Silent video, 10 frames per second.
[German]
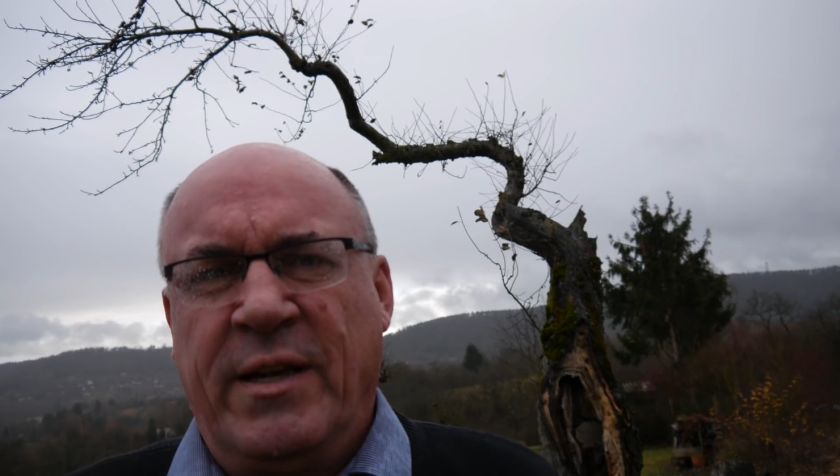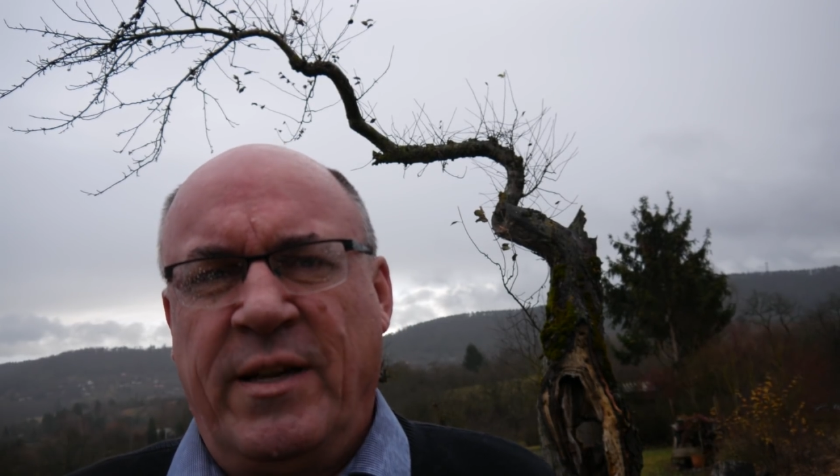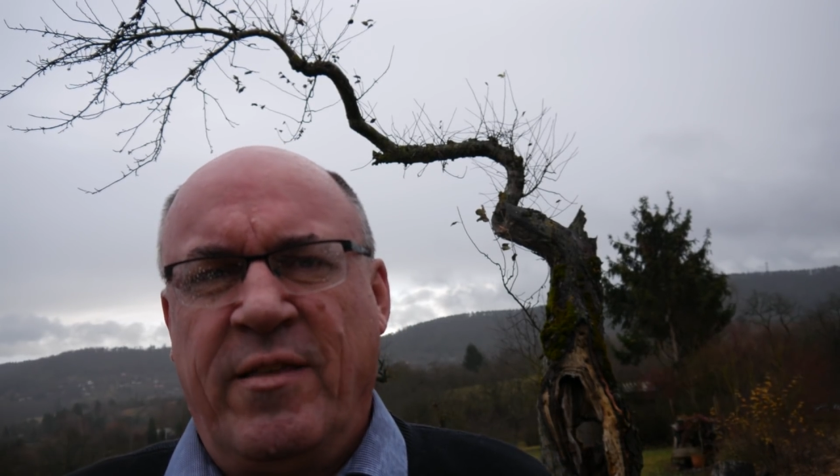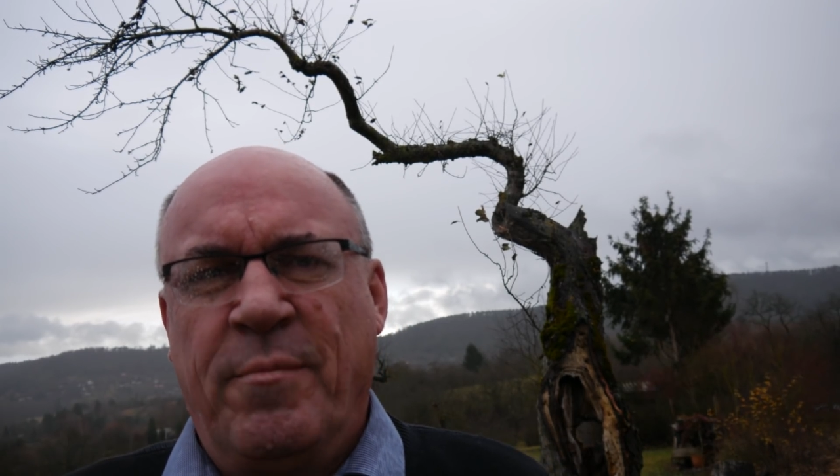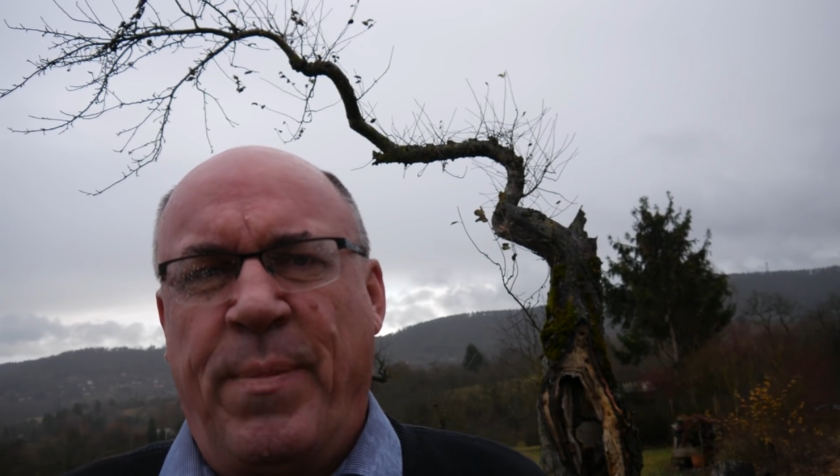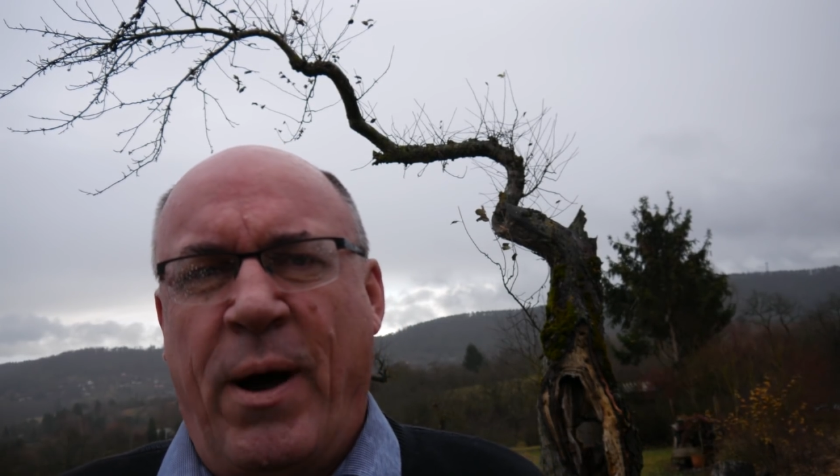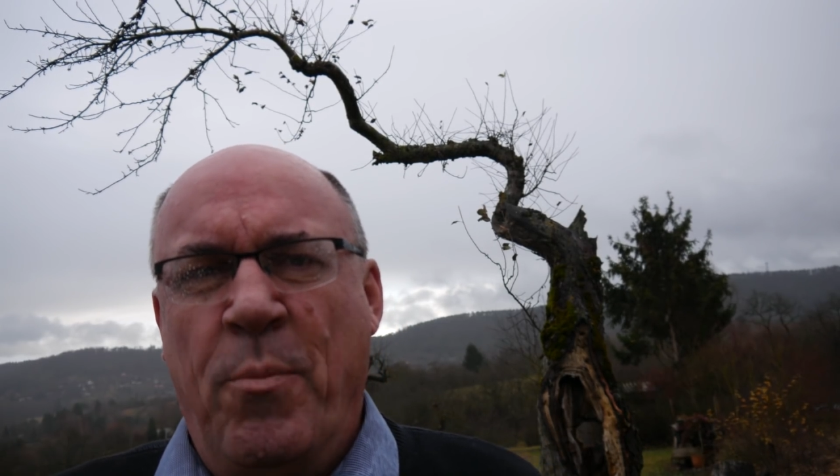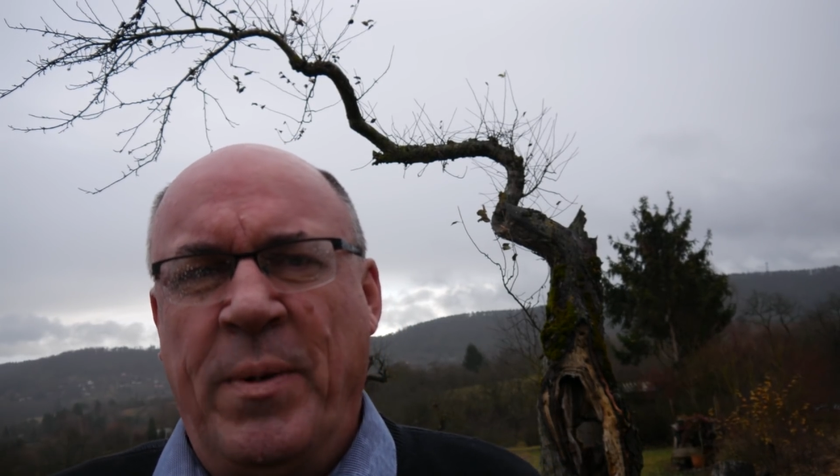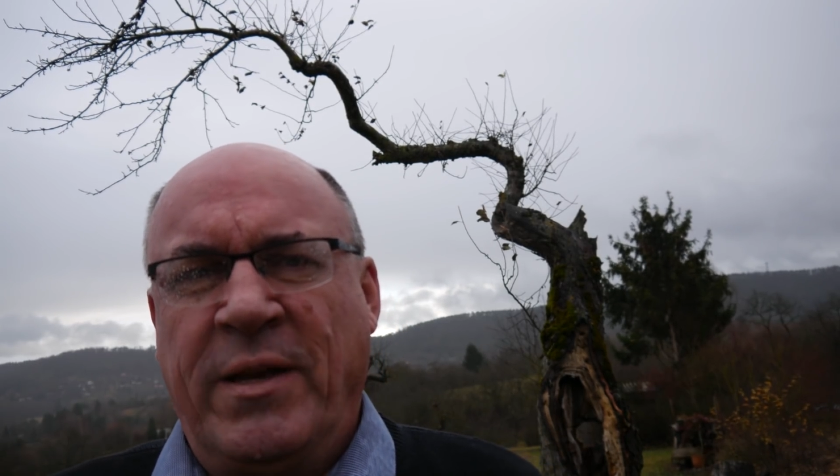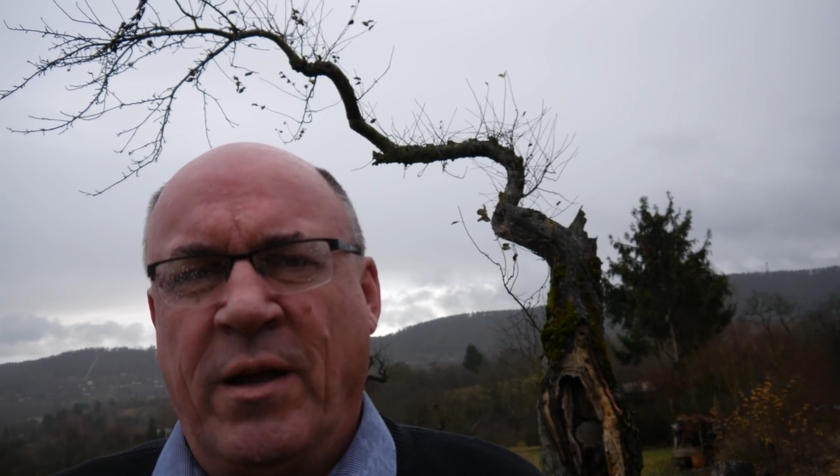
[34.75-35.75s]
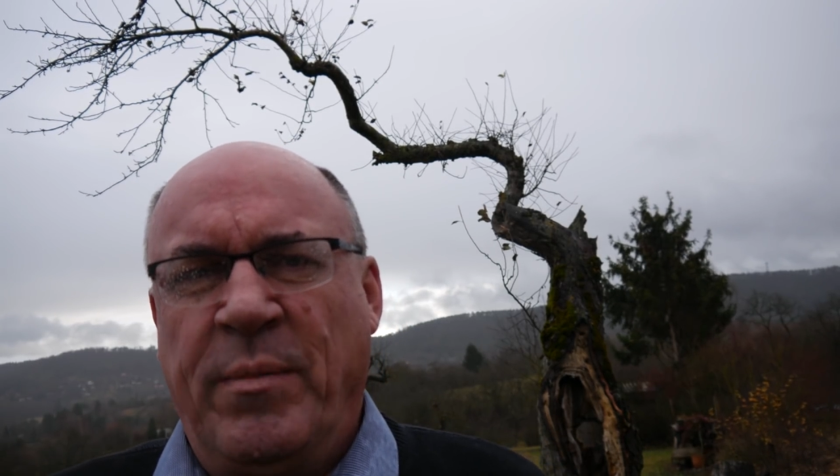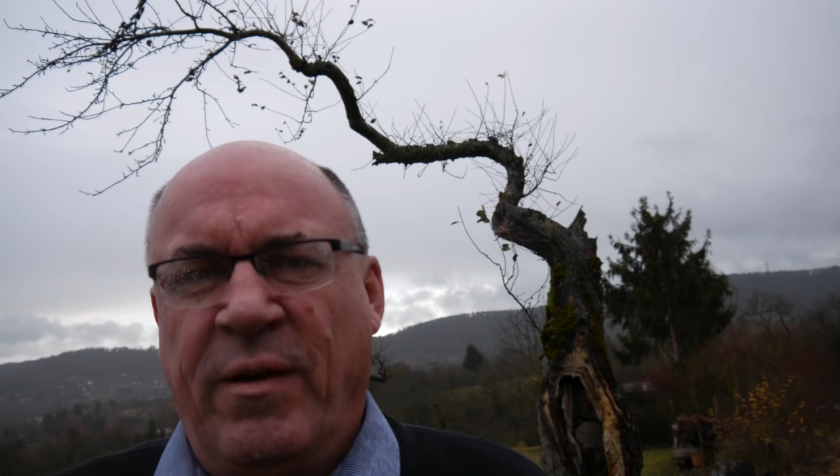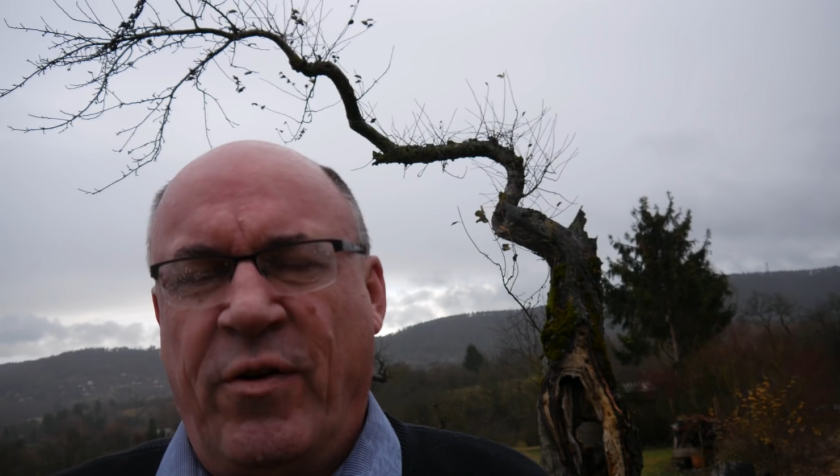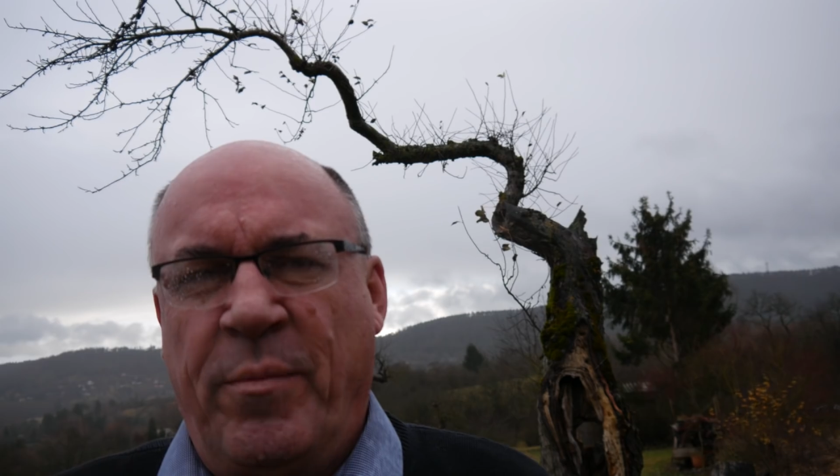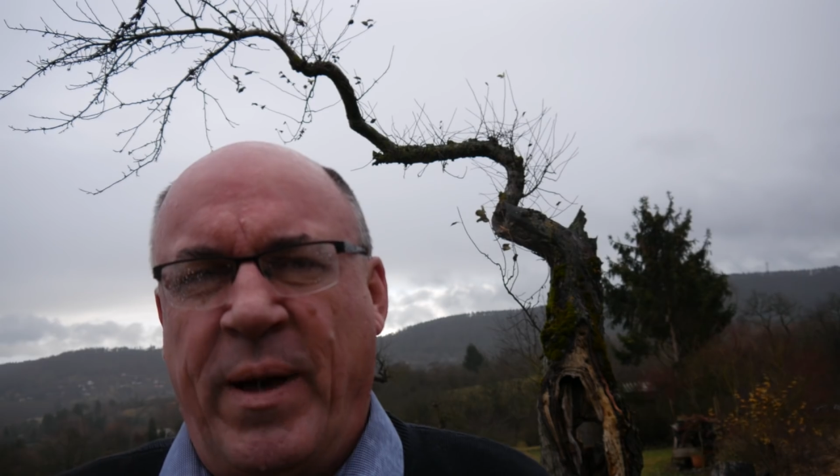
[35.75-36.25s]
an diesem Baum hinter
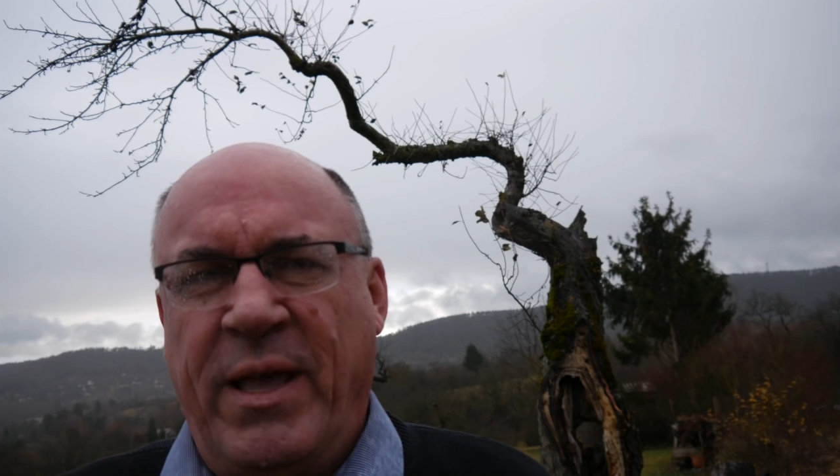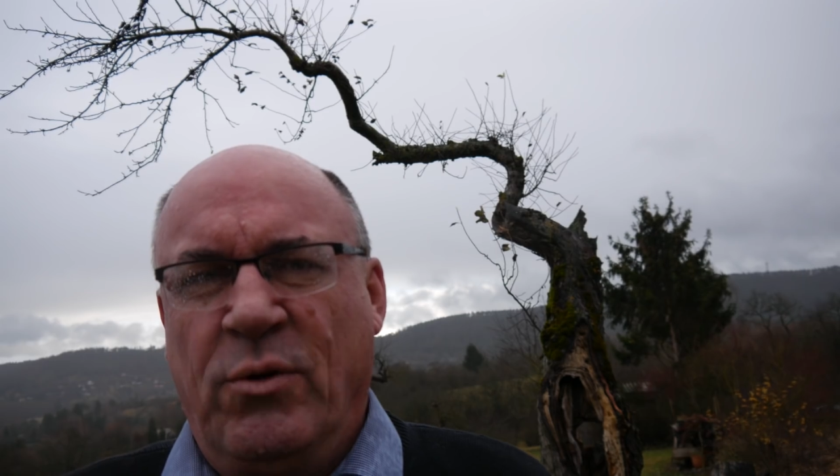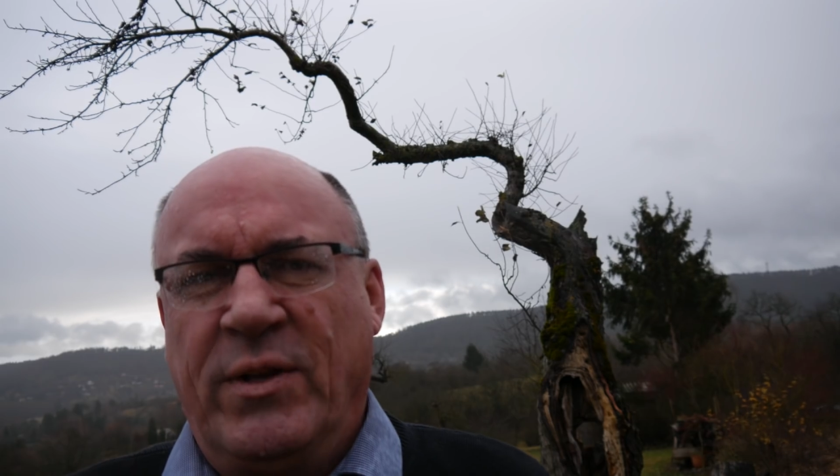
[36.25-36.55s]
mir vorbei.